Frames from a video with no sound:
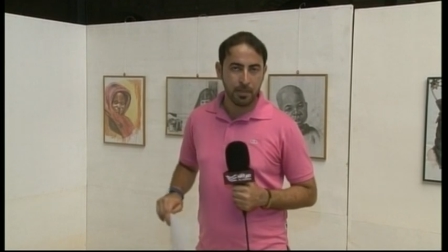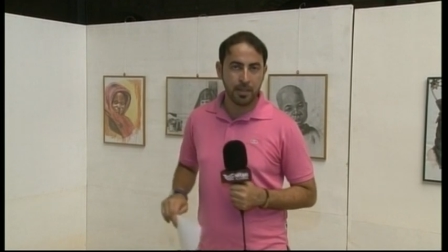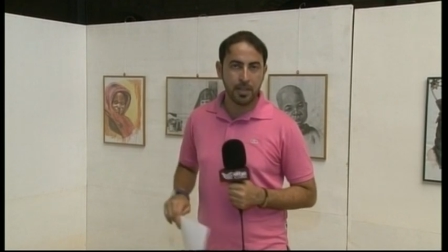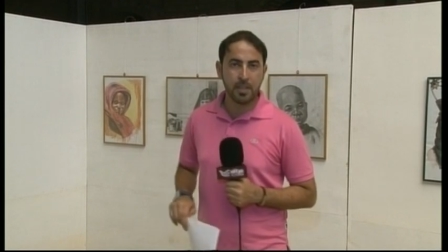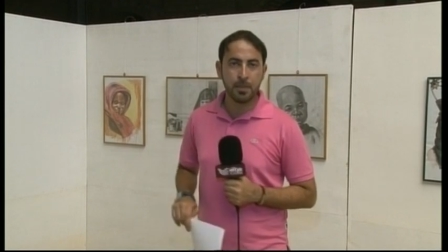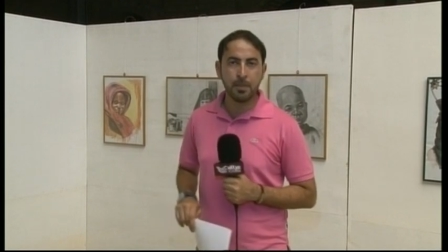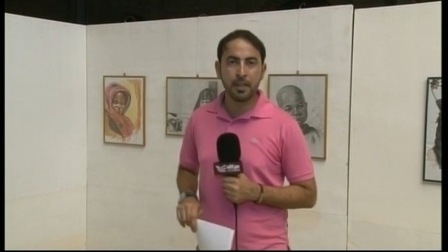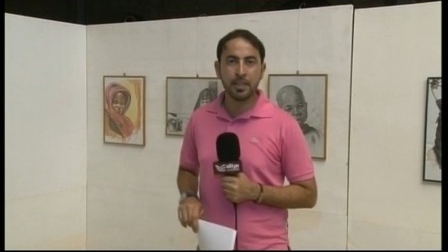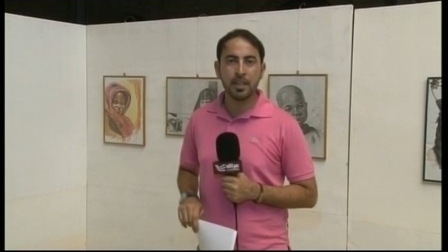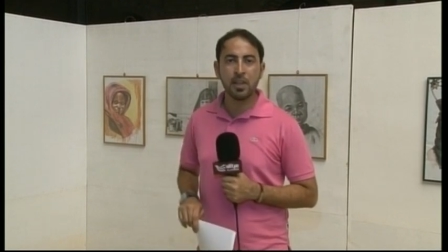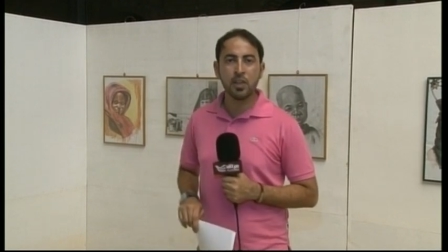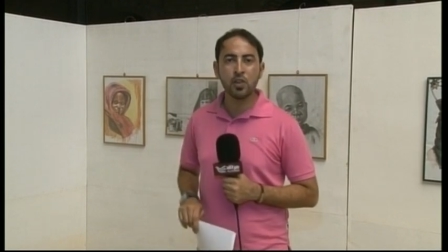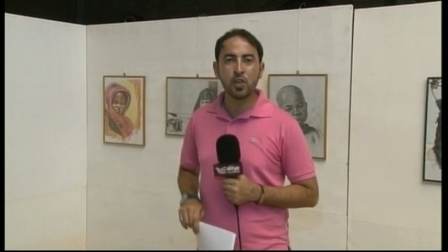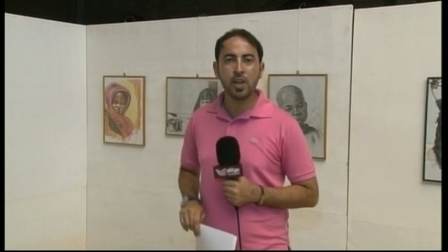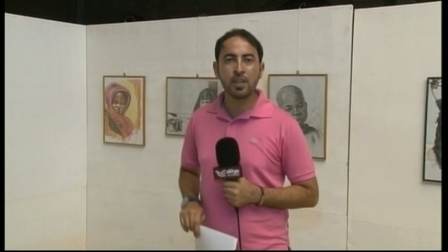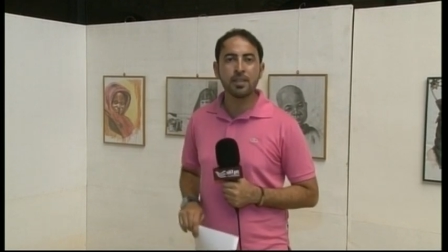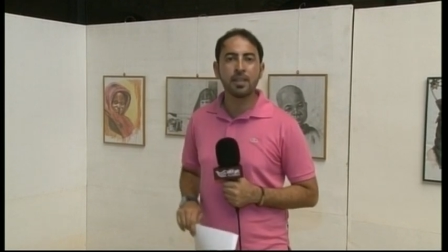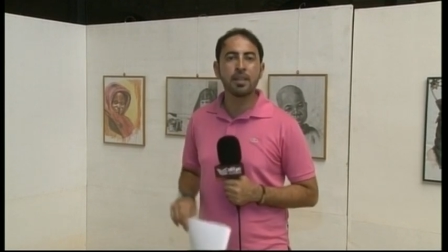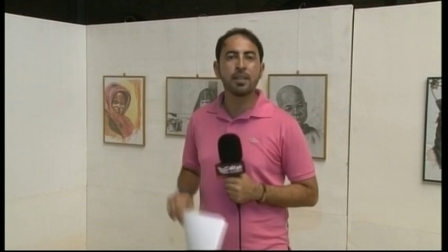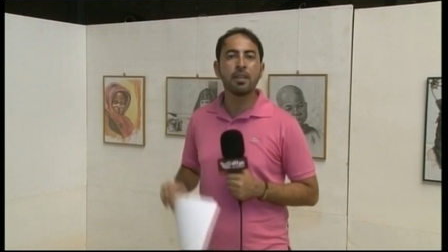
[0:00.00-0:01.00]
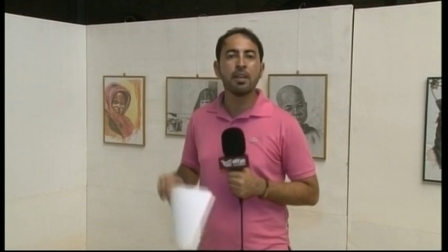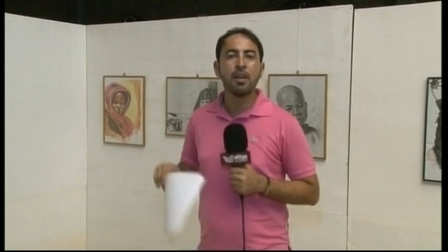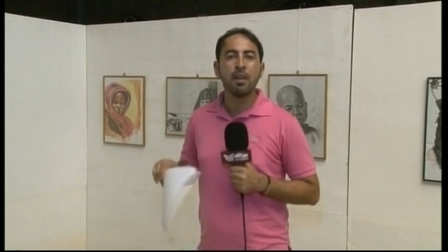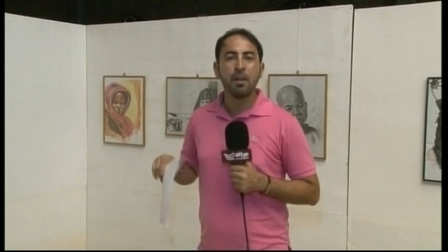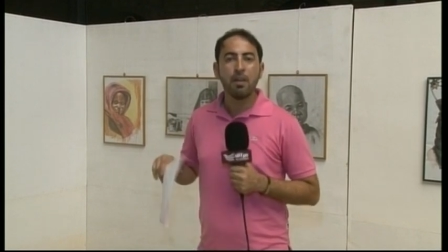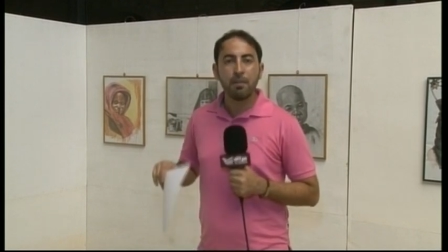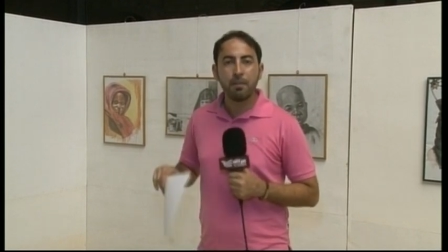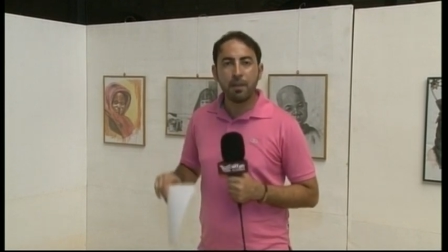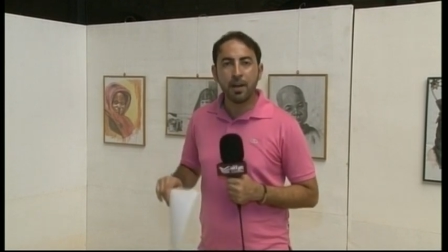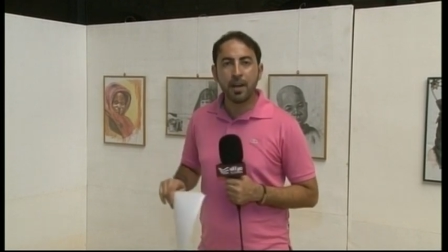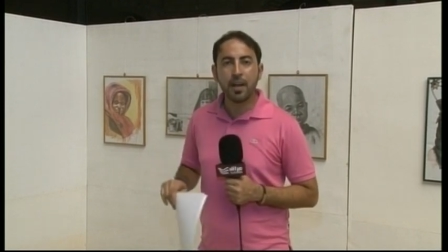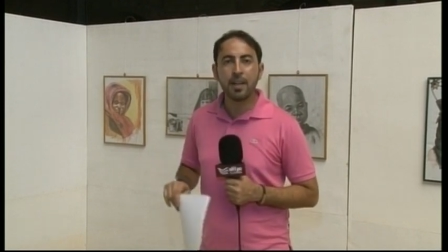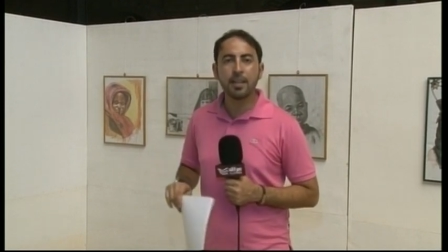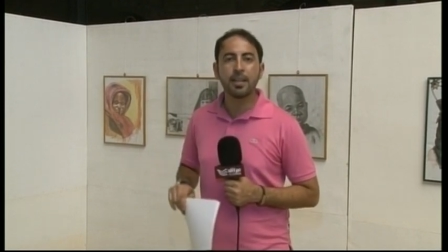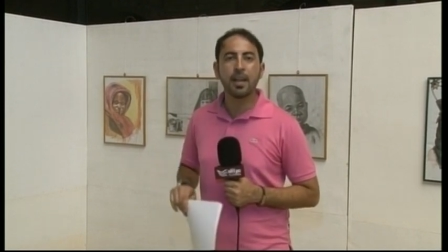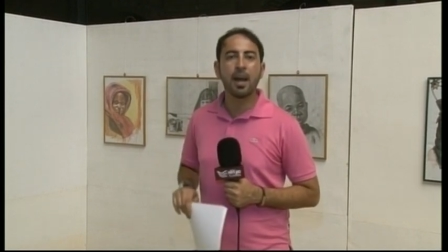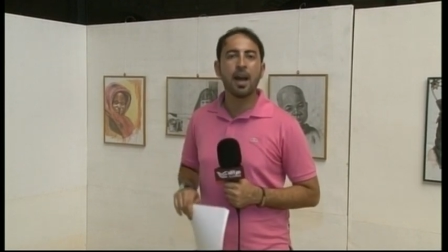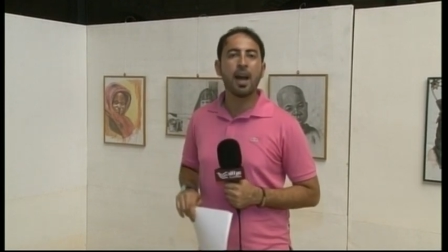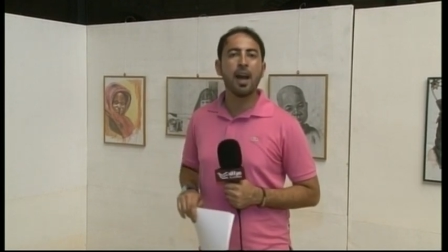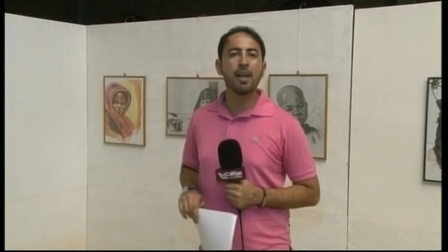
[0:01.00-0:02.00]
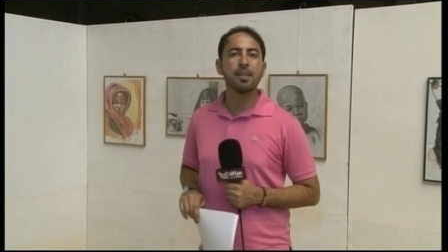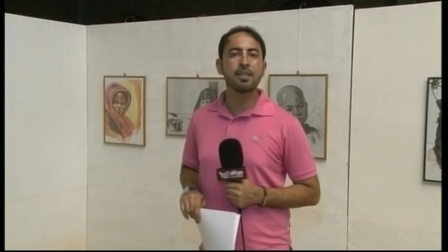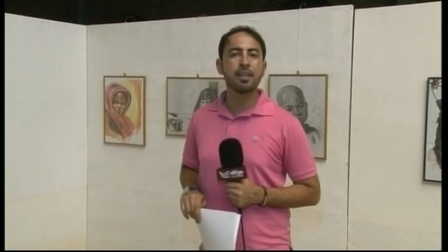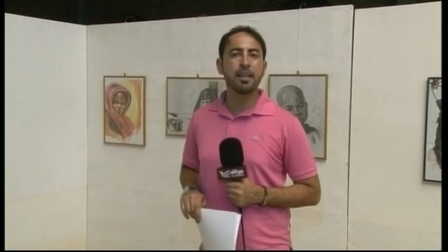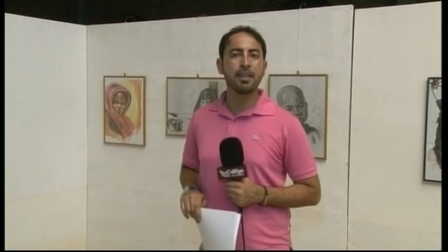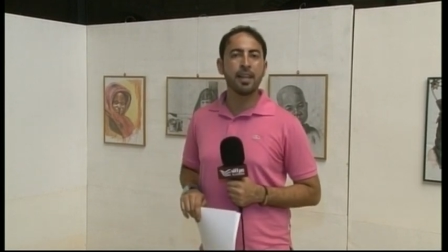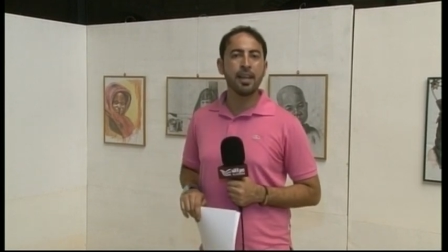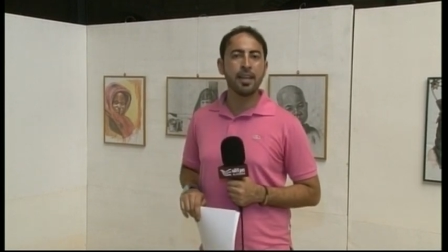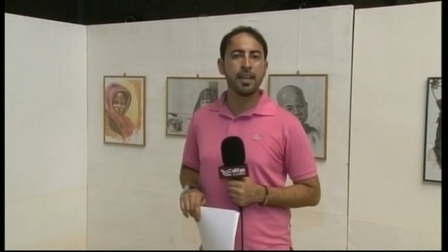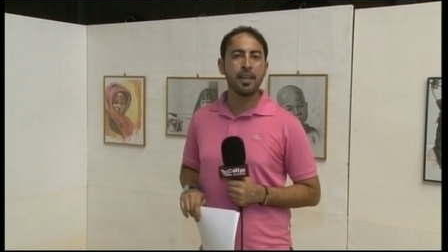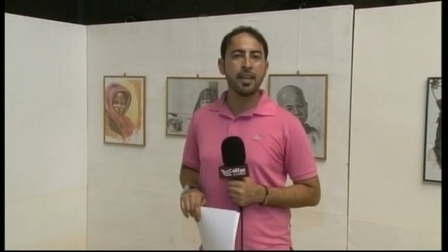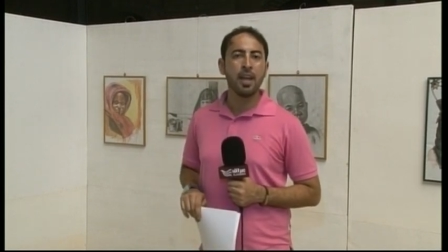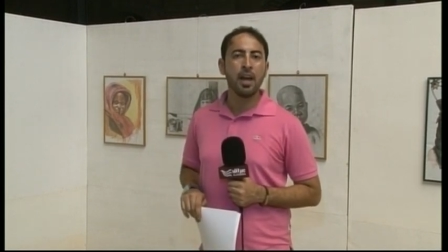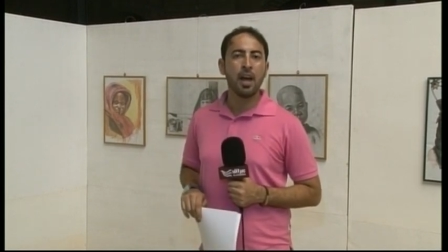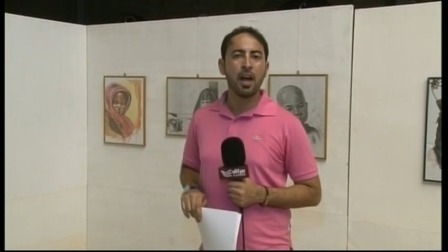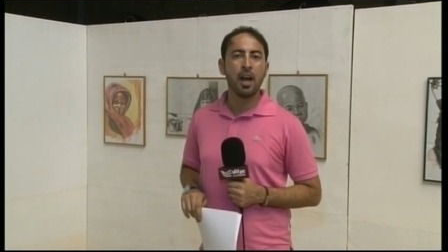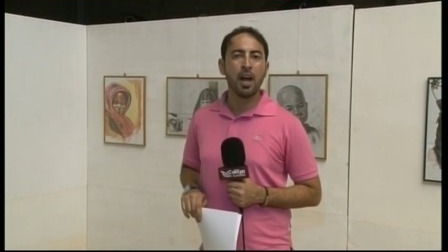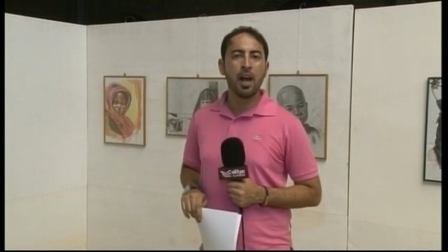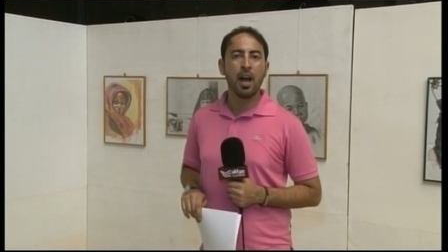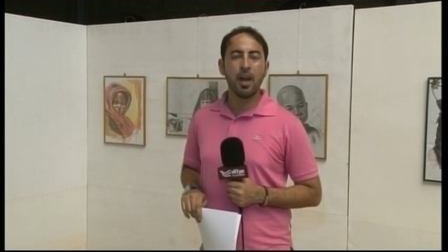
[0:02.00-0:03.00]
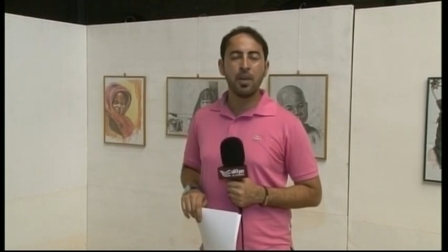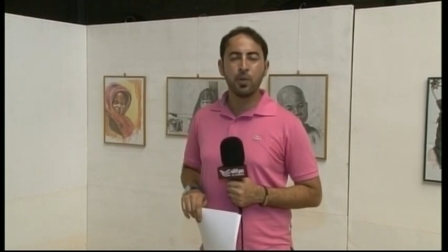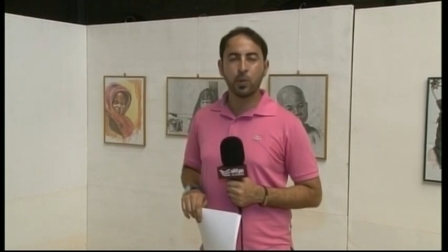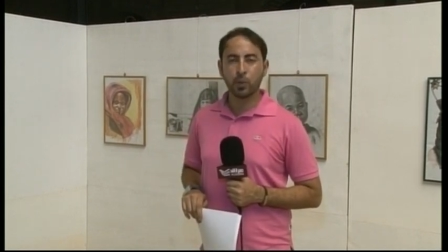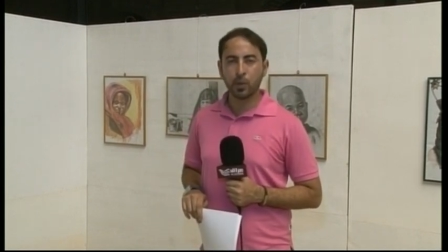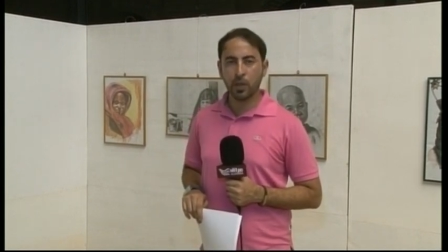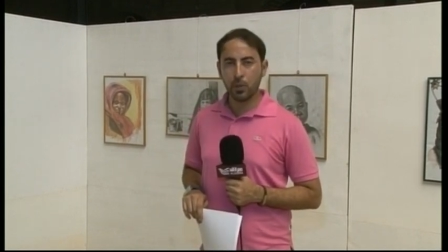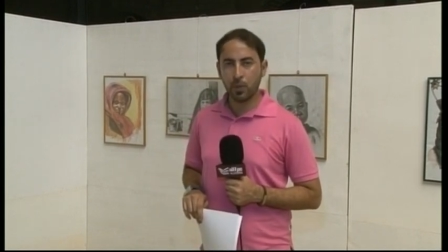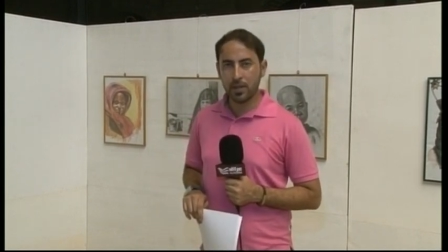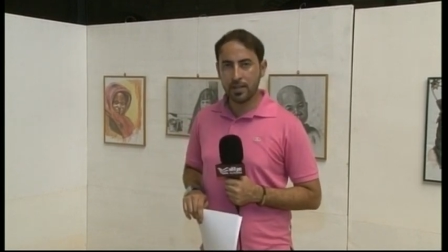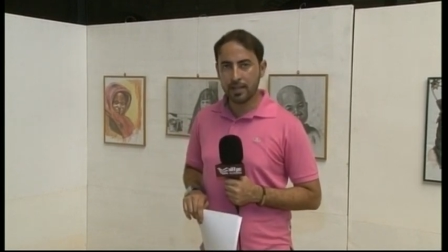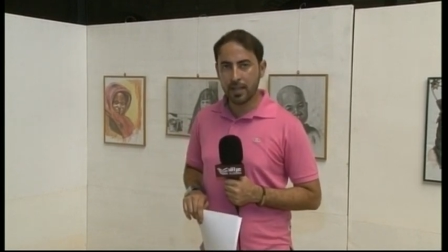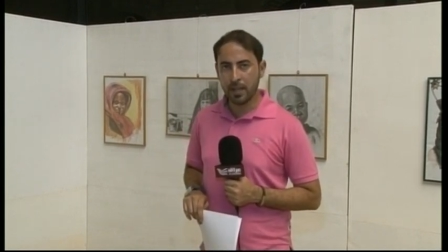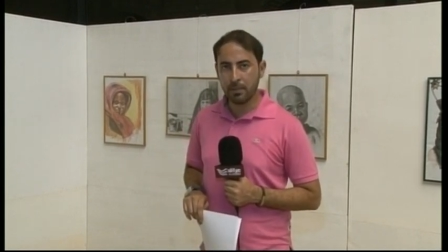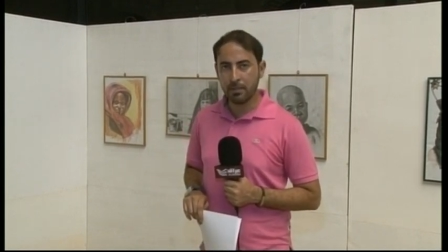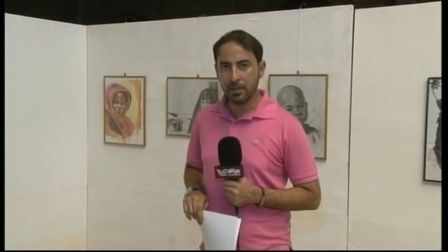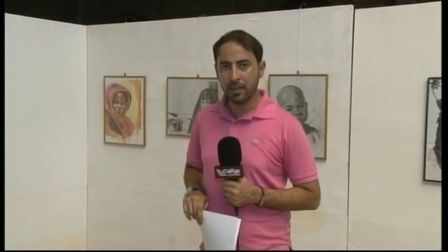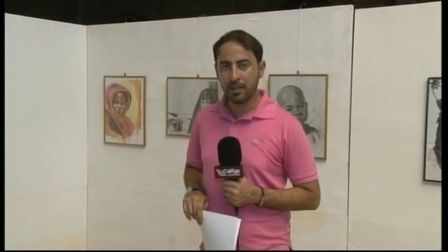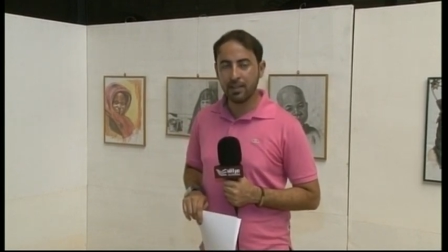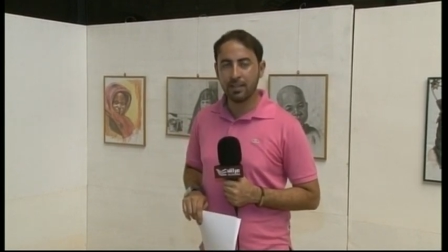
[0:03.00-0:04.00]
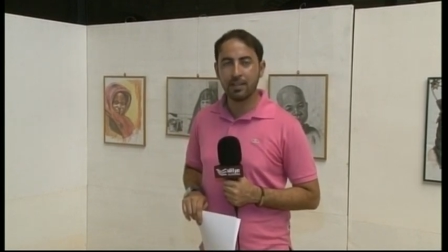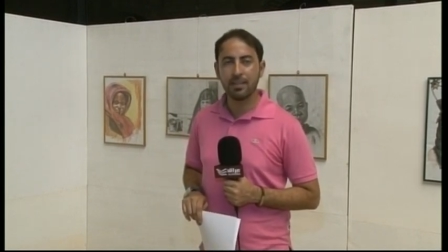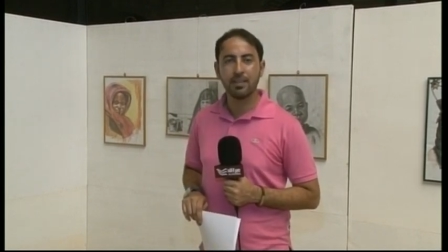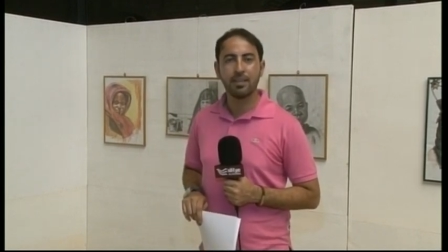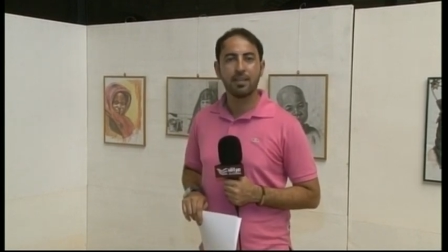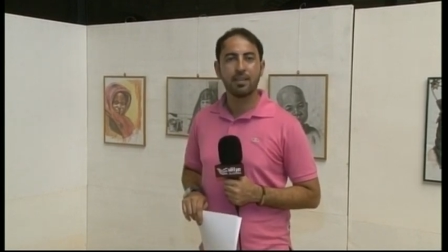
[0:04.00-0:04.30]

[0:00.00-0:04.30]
بالنسبة لشخص فقد حاستي النطق والسمع